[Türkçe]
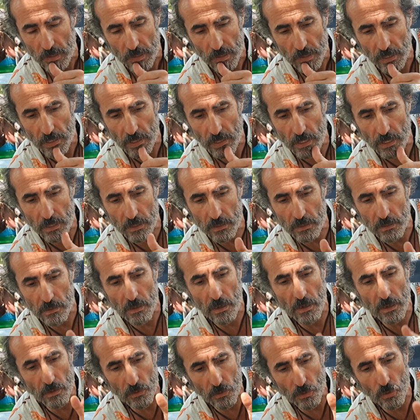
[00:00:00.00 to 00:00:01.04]
Dediler ki
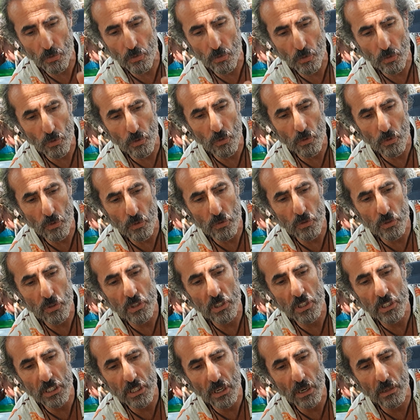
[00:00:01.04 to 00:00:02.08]
ya yok o onun
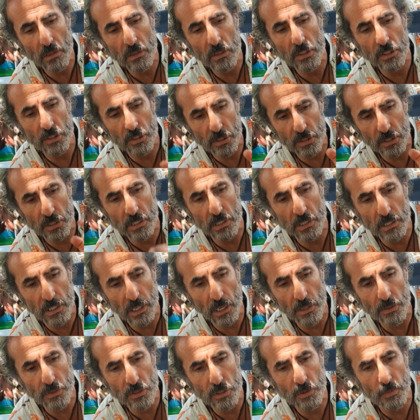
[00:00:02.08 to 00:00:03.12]
nikahlı eşi siz
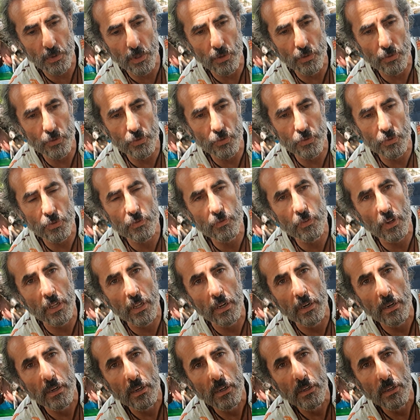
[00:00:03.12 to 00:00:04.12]
yanlış biliyorsunuz falan.